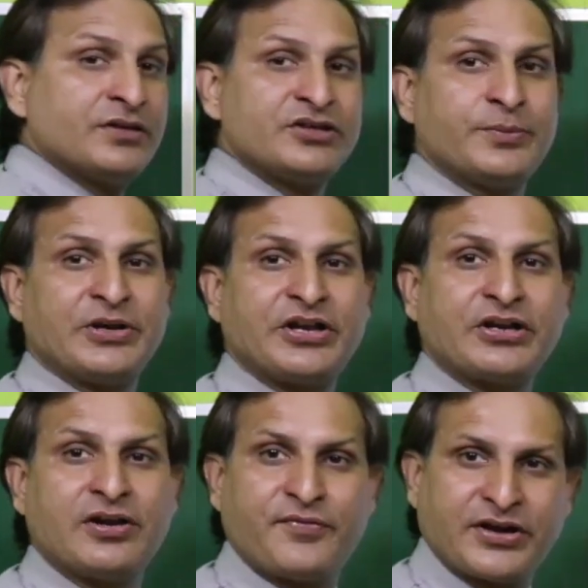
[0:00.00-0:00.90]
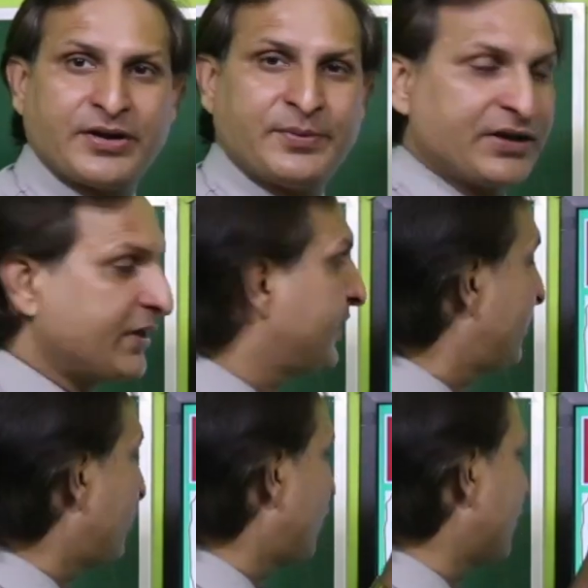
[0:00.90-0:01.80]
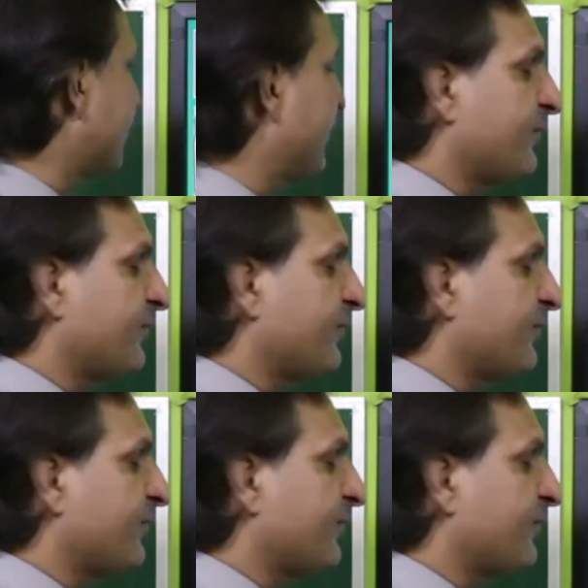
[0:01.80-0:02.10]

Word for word: सिमेट्रिकल फिगर बन गए और